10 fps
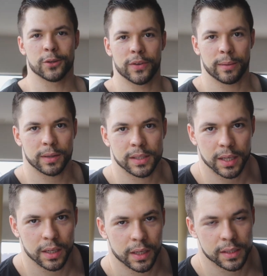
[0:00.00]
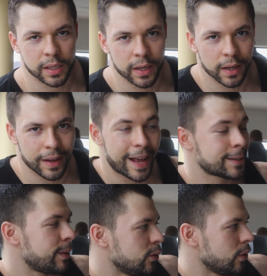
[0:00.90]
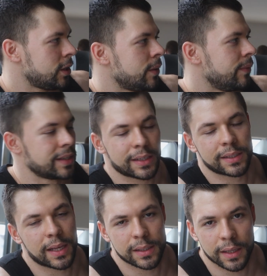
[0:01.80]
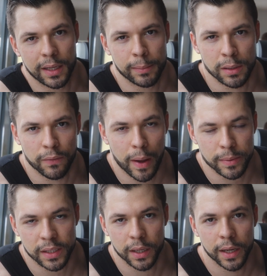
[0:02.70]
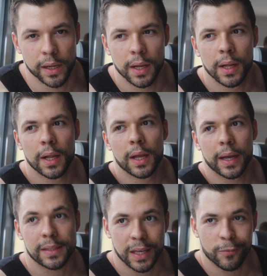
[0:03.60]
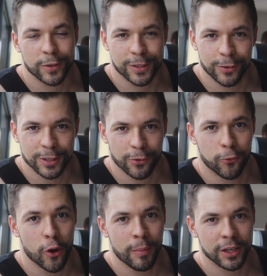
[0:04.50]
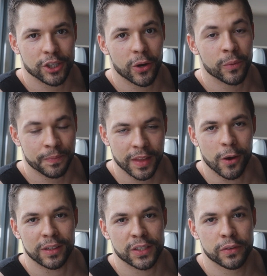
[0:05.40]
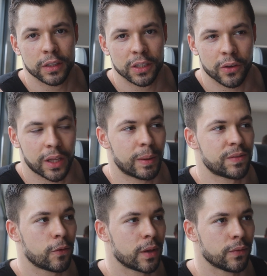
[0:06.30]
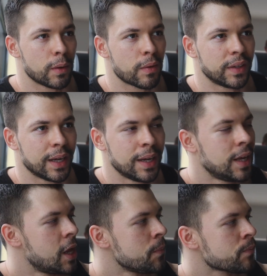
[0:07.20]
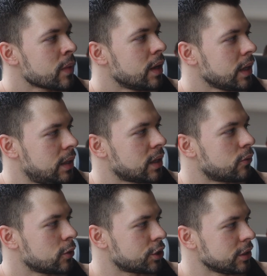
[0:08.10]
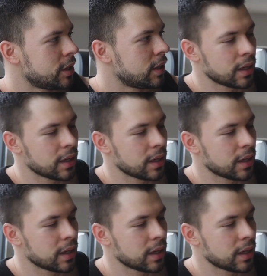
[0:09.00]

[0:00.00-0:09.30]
So, wir haben das Training jetzt äh, erstmal durch. Wie gesagt, das ganze Training gibt es auf Fabis Kanal. Jetzt gehen wir uns unsere Form anschauen. Auch das findet ihr dort. aber es war auf jeden Fall mal wieder richtig erfrischend.